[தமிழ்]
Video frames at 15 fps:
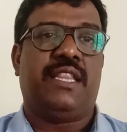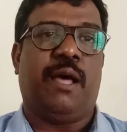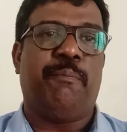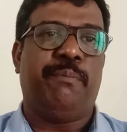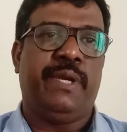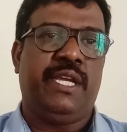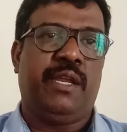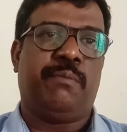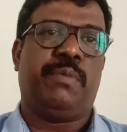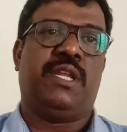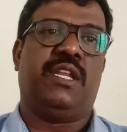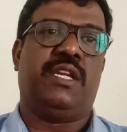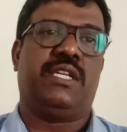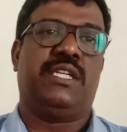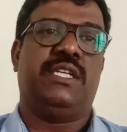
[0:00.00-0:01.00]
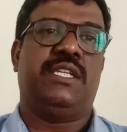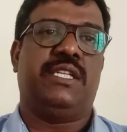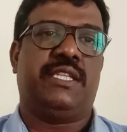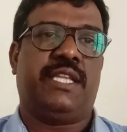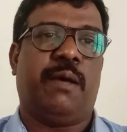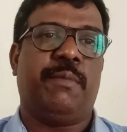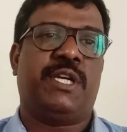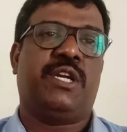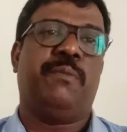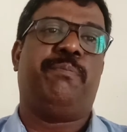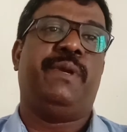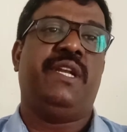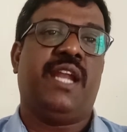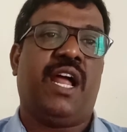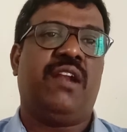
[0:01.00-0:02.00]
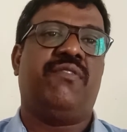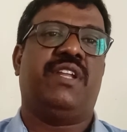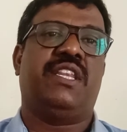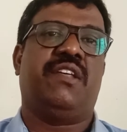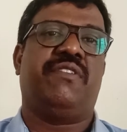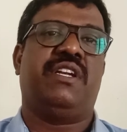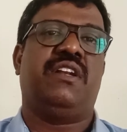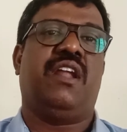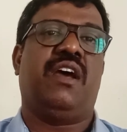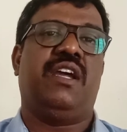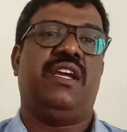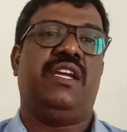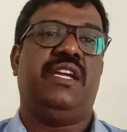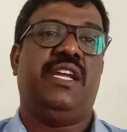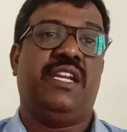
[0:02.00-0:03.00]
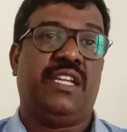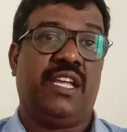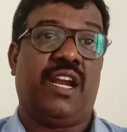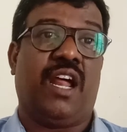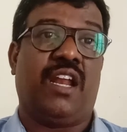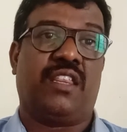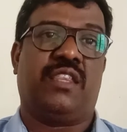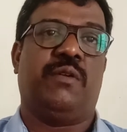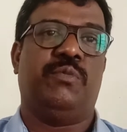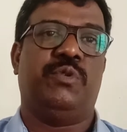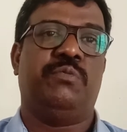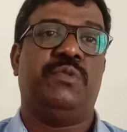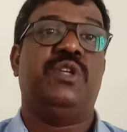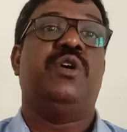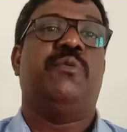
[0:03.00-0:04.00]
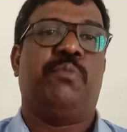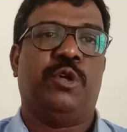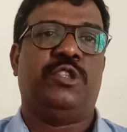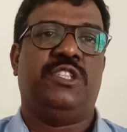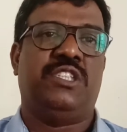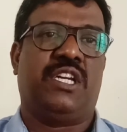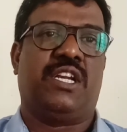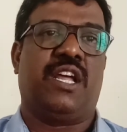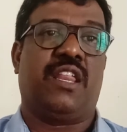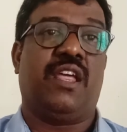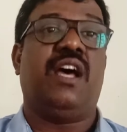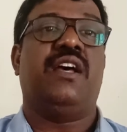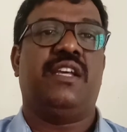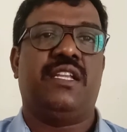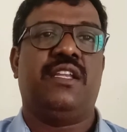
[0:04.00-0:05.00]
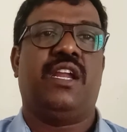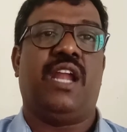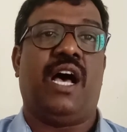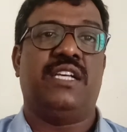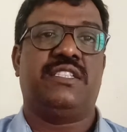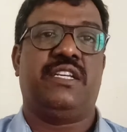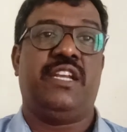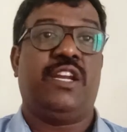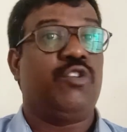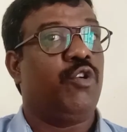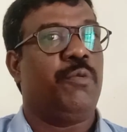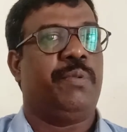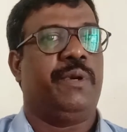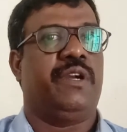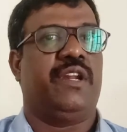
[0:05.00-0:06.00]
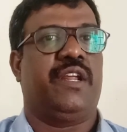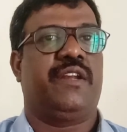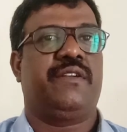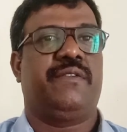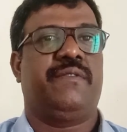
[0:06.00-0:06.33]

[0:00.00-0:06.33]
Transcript: தம்பி என்பதற்கு தமக்கு பின்னால் வந்தவன் என்கிற அர்த்தமும் பொதிஞ்சிருக்கிறதா இந்த ஆசிரியர் குறிப்பிடுறார்